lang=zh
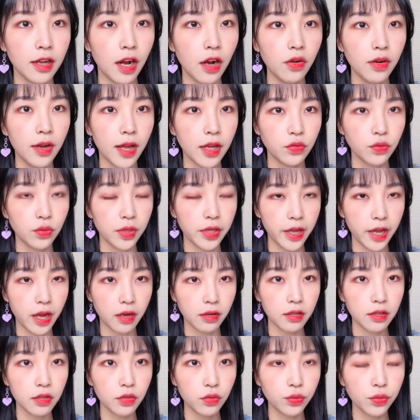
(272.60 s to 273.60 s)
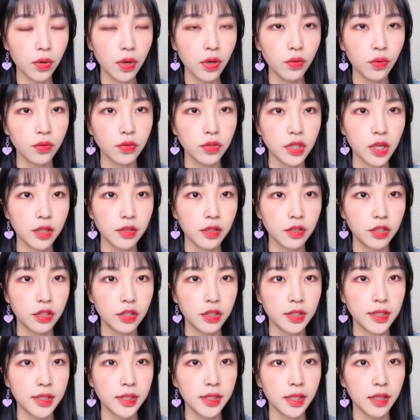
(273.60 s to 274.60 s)
然后来说两个妆容上的
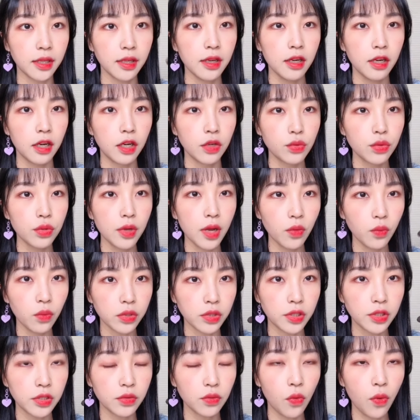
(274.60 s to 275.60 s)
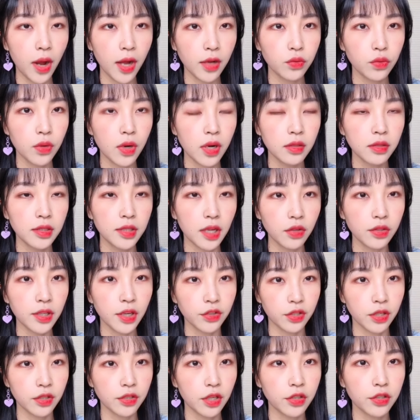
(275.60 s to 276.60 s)
事情，呃，虽然我是化妆小
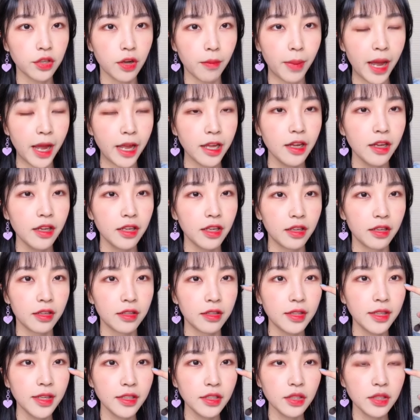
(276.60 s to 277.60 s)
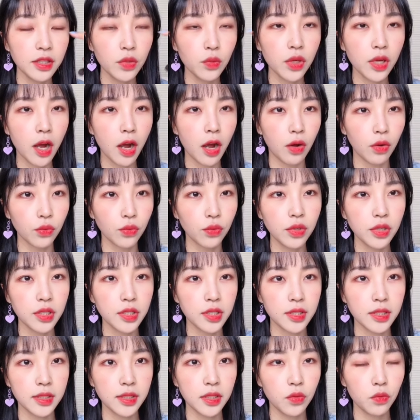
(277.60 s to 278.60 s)
小小小小白，嗯，但是因为好多
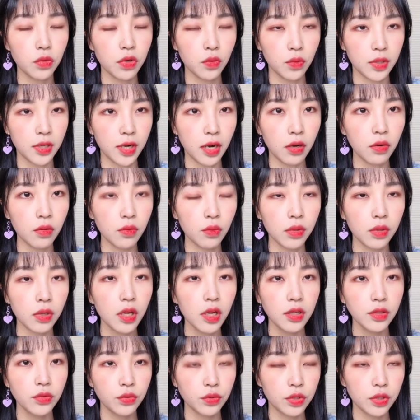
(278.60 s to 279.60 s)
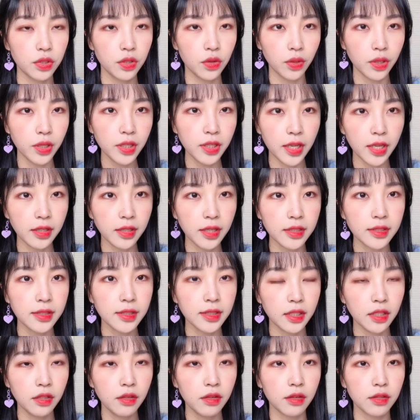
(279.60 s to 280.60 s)
人私信问我，然后我就是有一点点
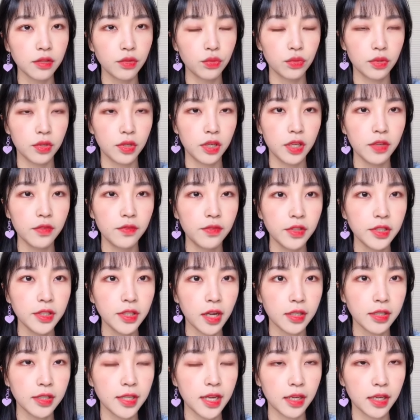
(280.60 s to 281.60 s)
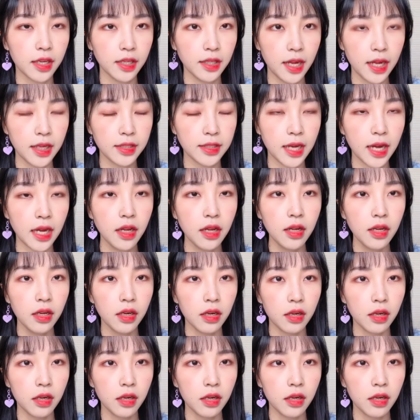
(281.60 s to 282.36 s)
心得，就是可以分享一下给大家。